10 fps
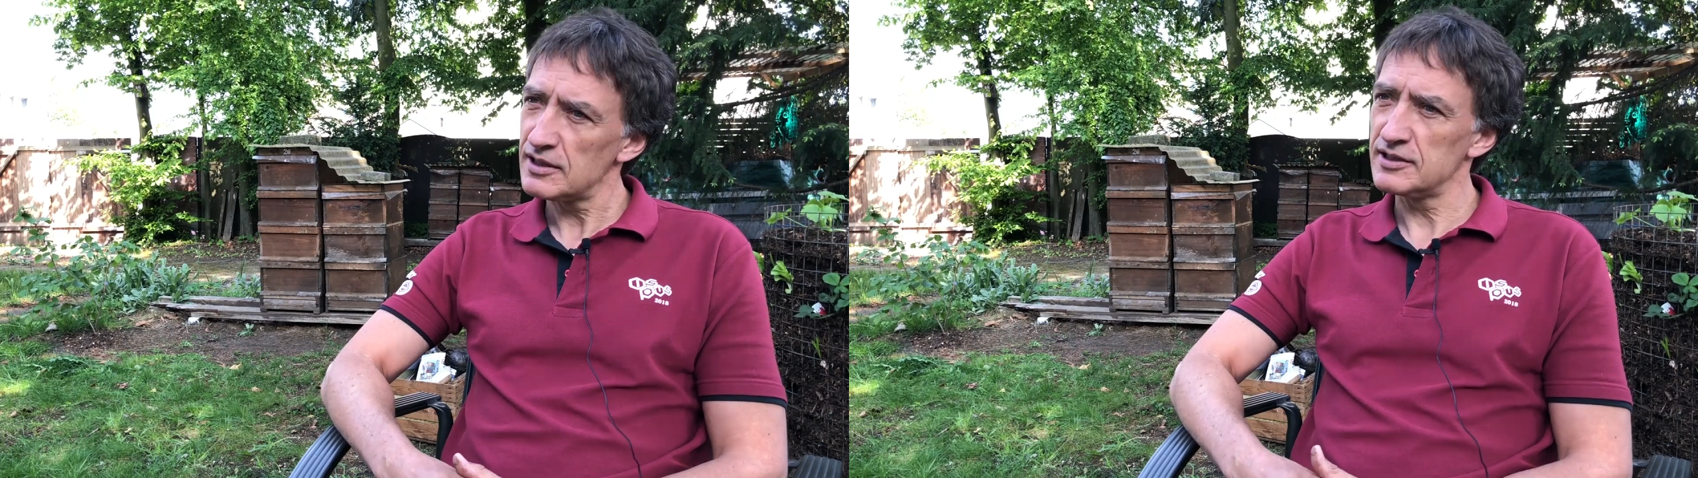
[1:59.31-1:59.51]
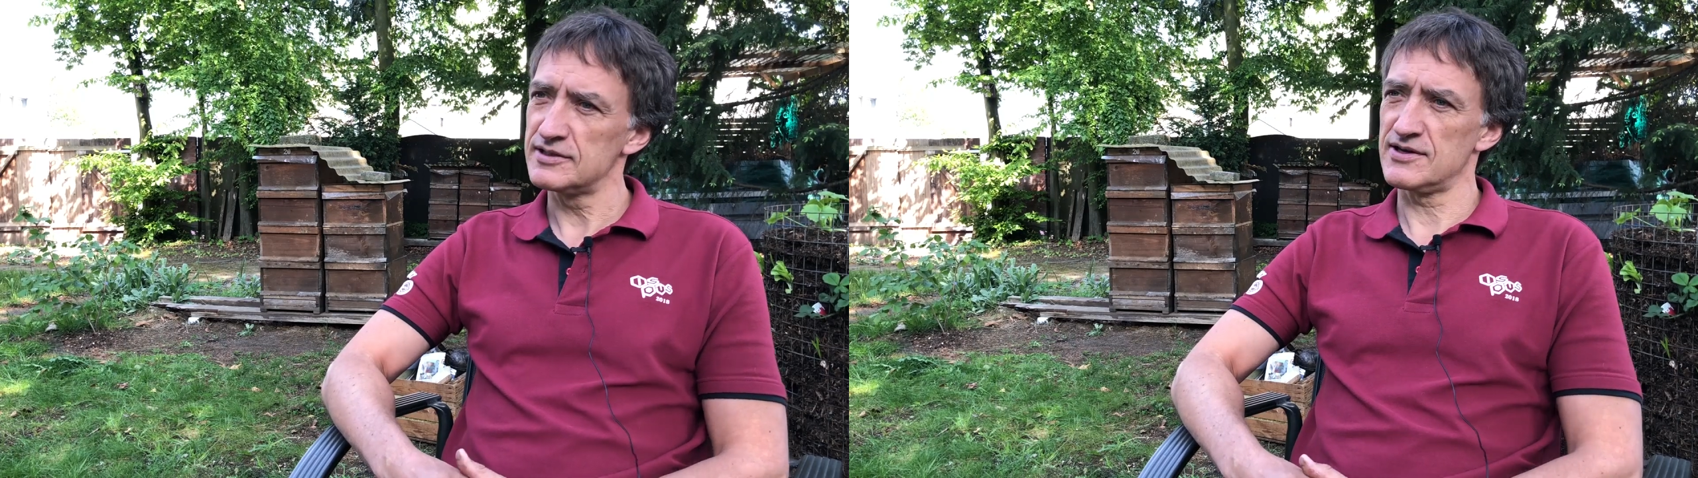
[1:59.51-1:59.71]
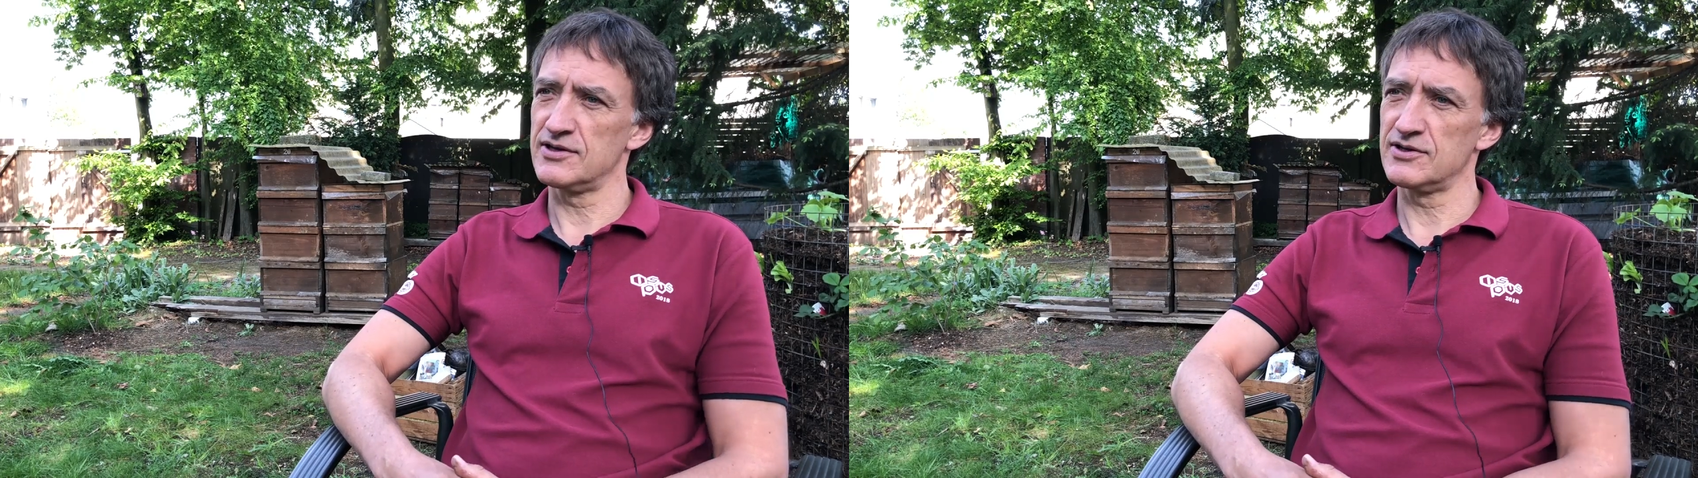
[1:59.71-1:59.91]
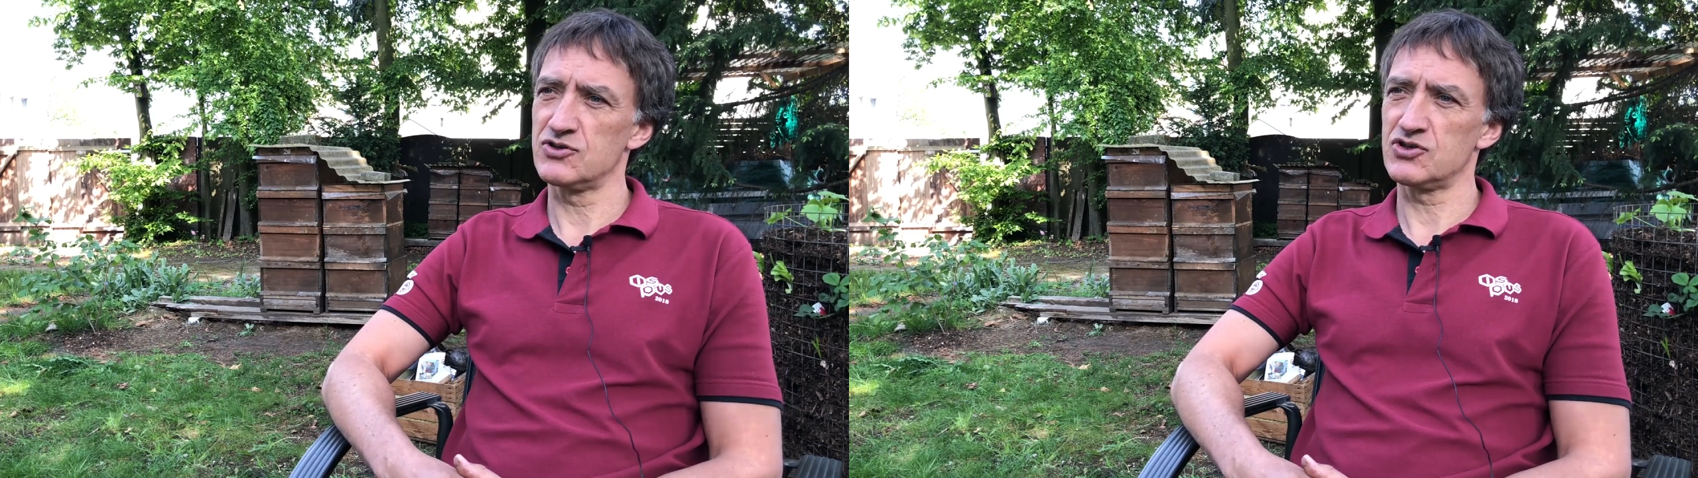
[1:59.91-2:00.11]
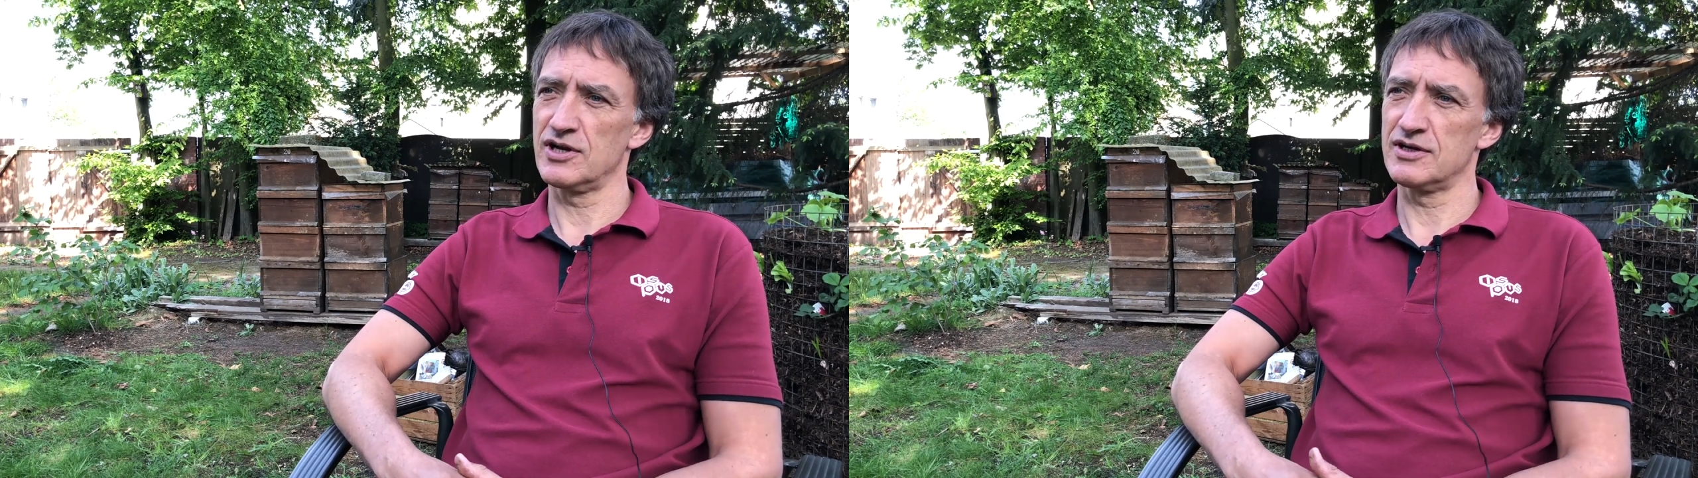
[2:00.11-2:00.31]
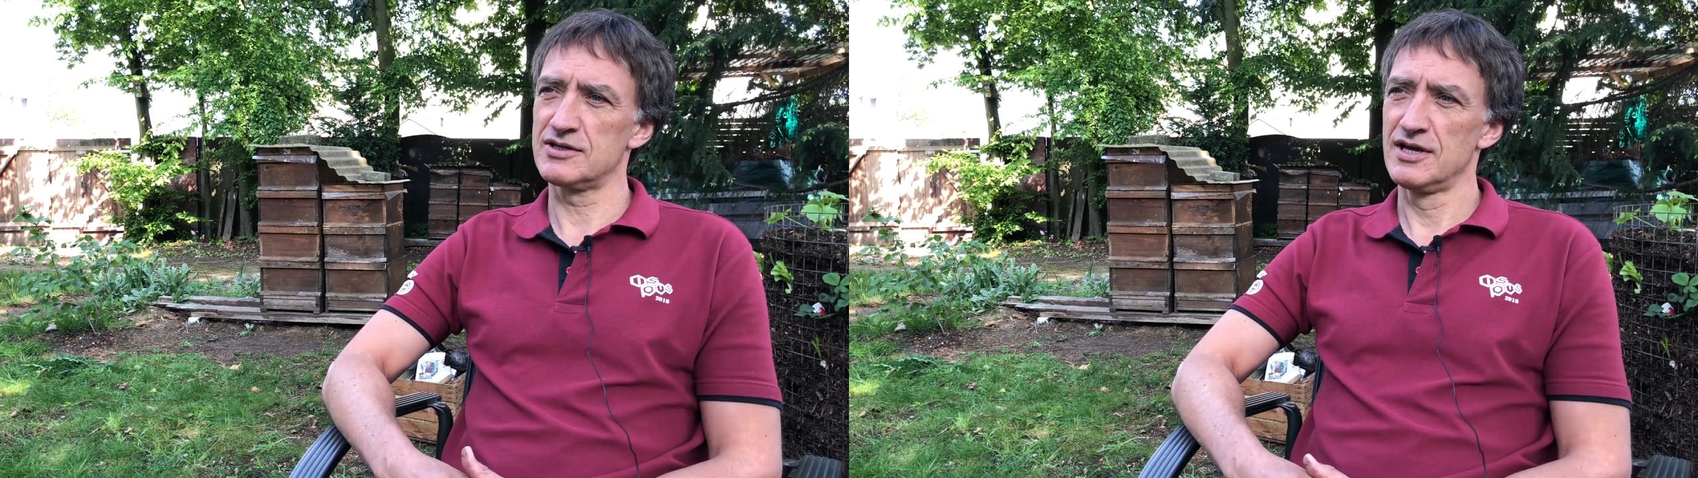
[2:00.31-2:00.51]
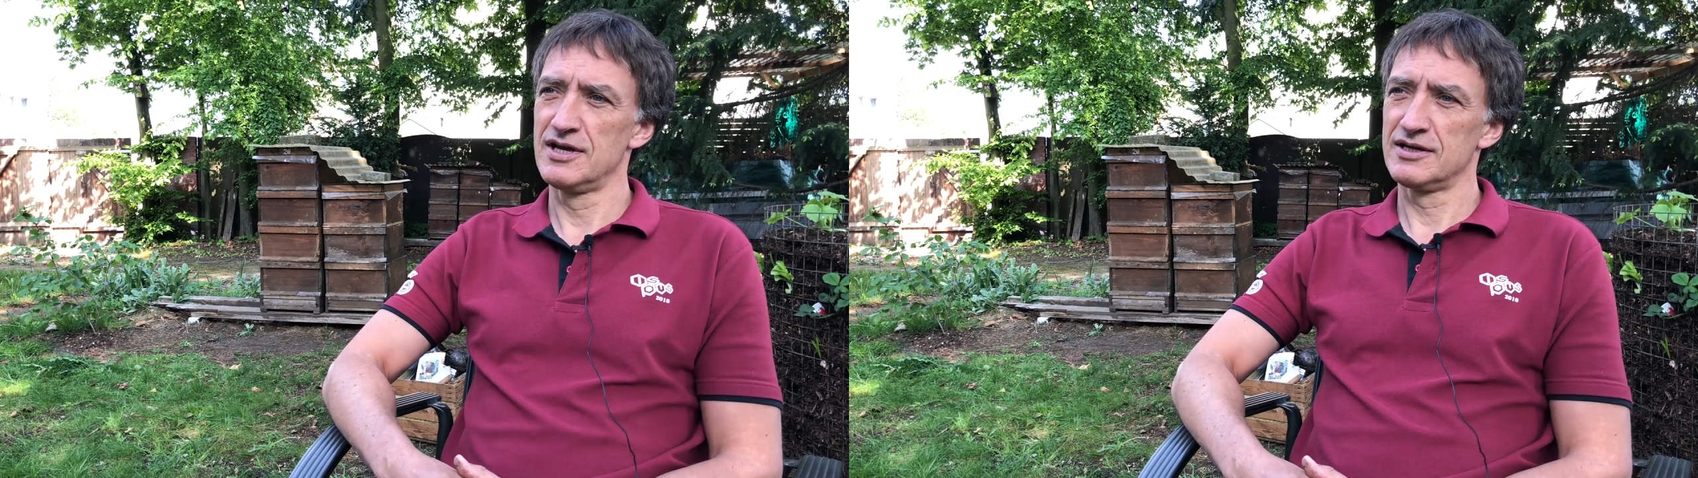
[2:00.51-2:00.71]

an die Seite gestellt,